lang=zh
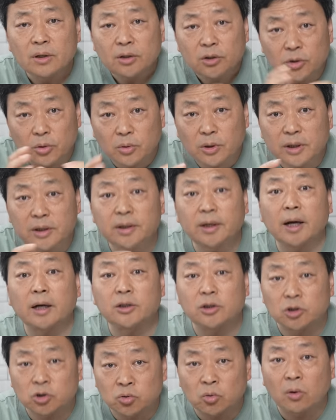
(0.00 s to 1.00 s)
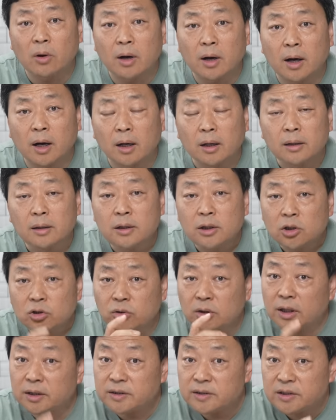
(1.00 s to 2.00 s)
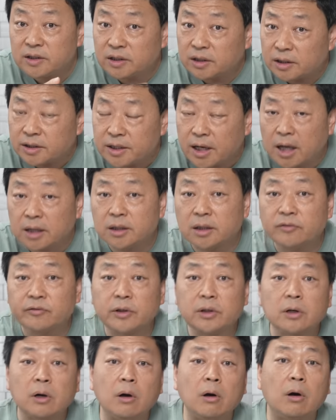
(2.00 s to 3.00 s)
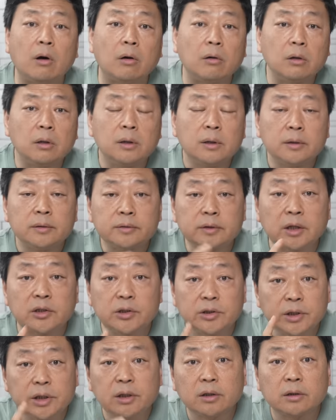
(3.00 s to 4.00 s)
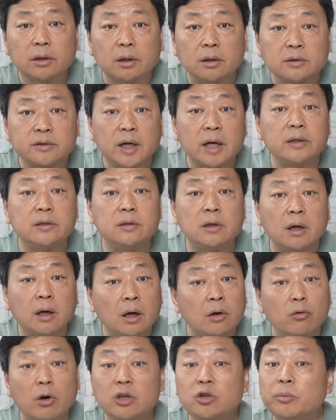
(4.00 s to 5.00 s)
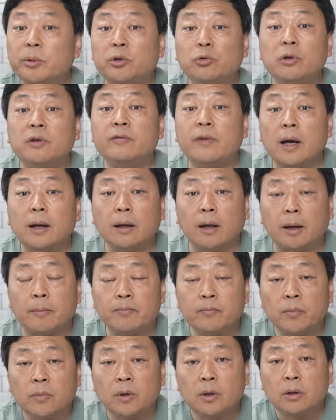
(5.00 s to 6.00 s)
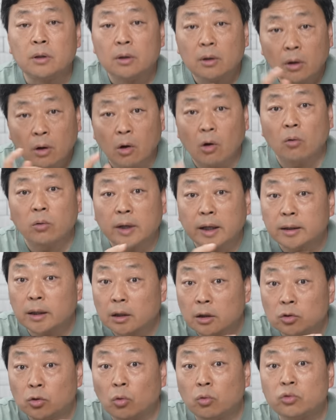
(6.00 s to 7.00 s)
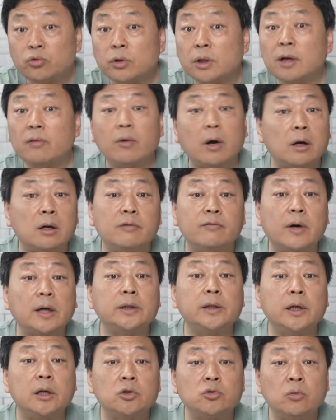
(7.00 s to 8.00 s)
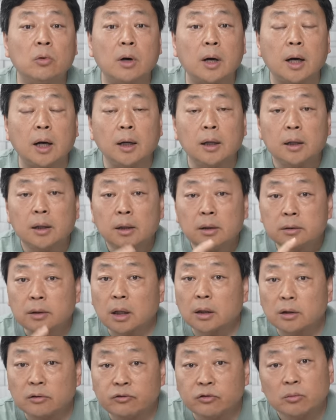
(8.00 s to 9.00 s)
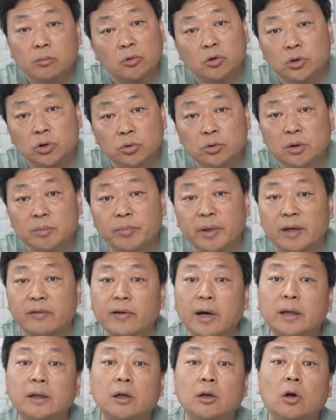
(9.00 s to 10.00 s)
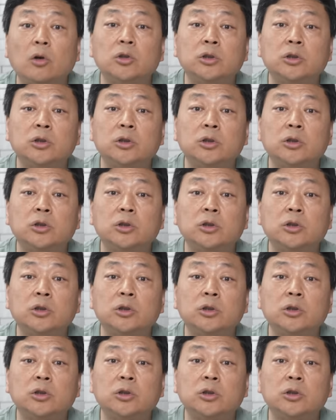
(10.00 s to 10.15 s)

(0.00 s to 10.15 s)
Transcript: 有人一开始说啊，说他自己的家境非常好，但是这个呢猜测很快就被推翻了。后来他的同学在网上发帖说啊，他的父母就是北外的老